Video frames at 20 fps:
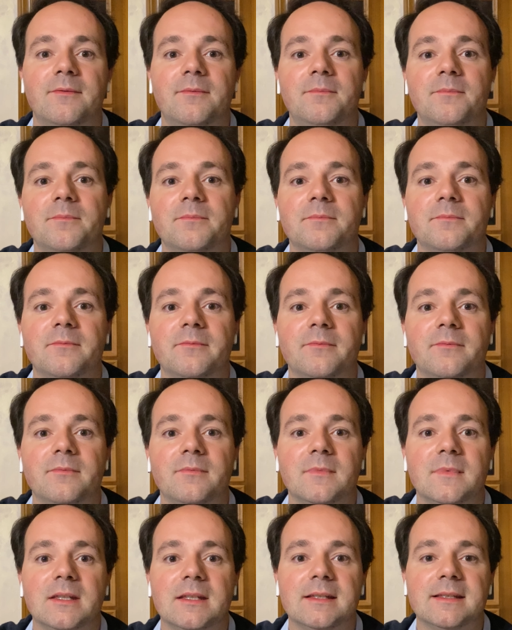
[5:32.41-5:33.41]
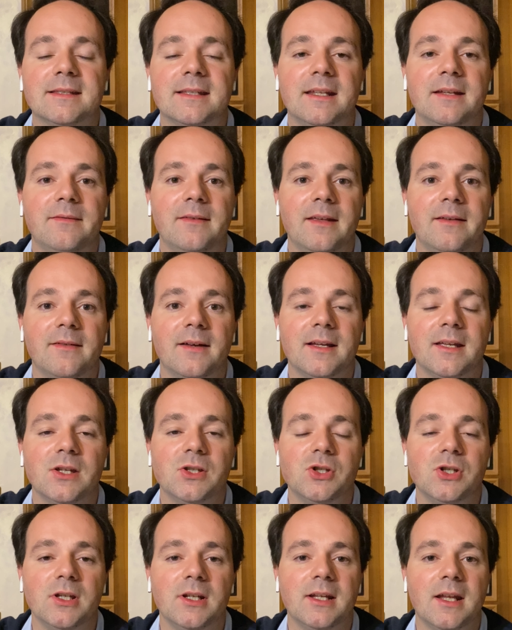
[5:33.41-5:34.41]
mm, scriveva che
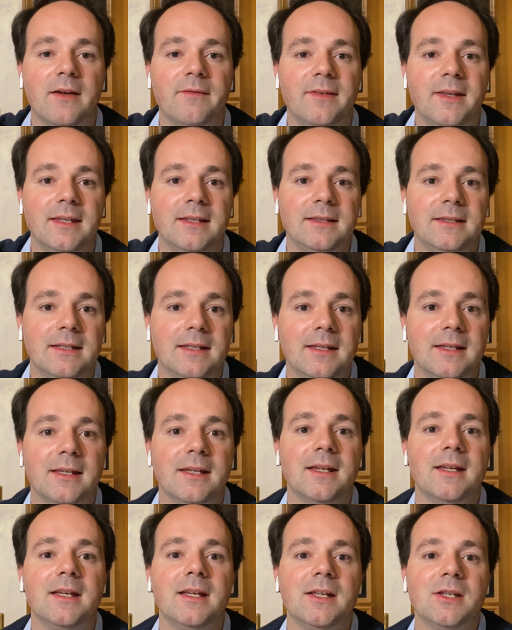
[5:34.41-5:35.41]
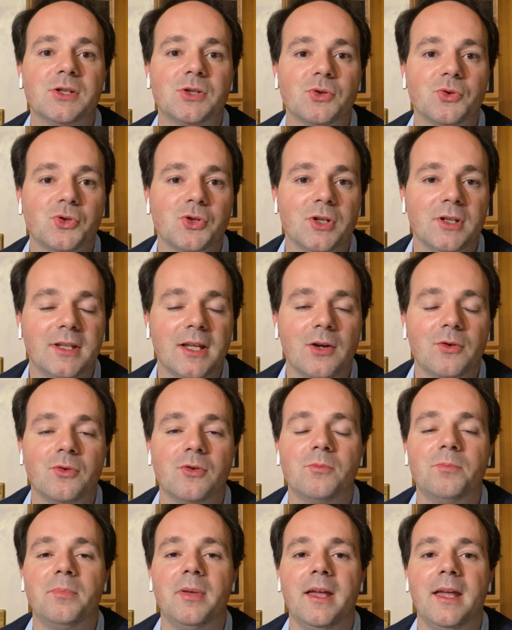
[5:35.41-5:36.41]
circa 20 società
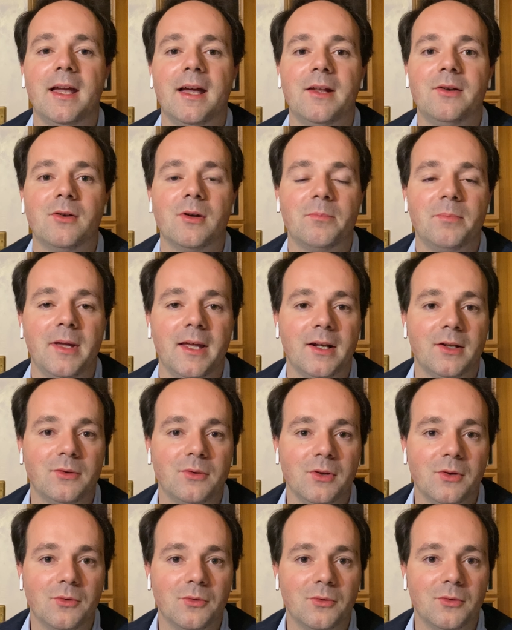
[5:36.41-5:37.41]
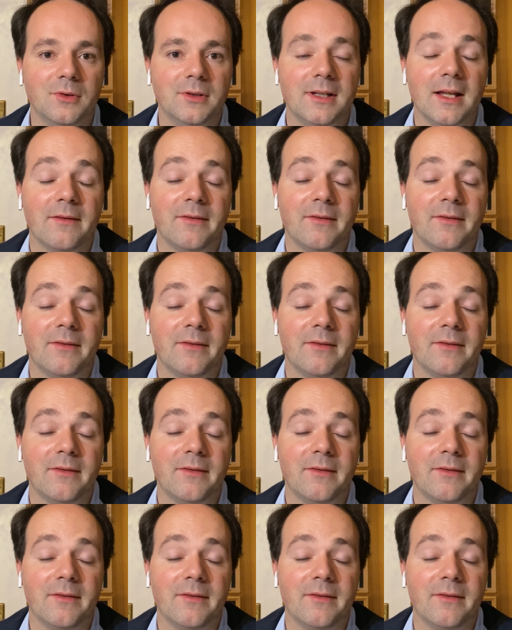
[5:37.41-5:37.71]
europee aperto conti,